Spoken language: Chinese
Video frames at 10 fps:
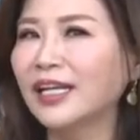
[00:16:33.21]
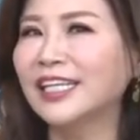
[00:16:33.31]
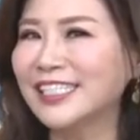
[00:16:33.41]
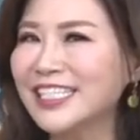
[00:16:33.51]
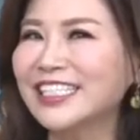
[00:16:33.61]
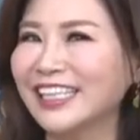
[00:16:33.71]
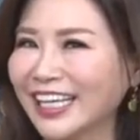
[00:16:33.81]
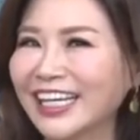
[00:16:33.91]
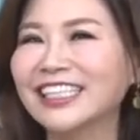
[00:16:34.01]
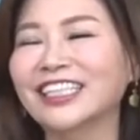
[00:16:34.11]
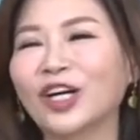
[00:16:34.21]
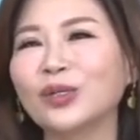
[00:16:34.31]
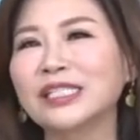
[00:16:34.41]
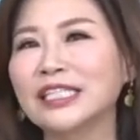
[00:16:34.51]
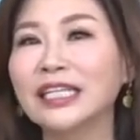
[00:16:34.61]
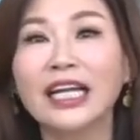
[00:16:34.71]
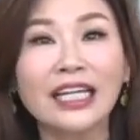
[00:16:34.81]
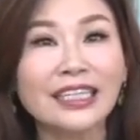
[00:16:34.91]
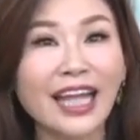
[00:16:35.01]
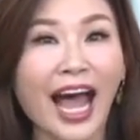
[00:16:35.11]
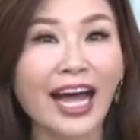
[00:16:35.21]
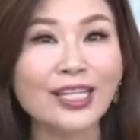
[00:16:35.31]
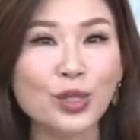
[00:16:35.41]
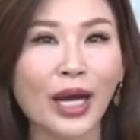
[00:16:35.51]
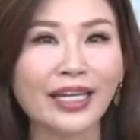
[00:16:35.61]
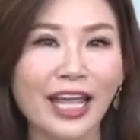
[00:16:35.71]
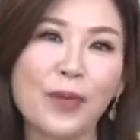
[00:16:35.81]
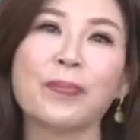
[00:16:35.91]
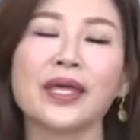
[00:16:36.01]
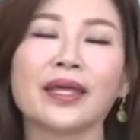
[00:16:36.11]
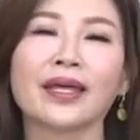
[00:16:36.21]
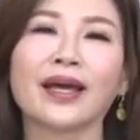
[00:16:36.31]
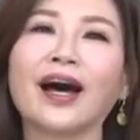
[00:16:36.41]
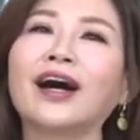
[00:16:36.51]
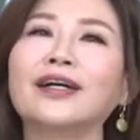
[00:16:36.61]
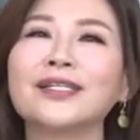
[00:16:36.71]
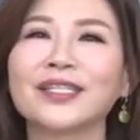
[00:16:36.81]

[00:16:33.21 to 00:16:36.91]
你自己也跟着投资大赚一笔啊！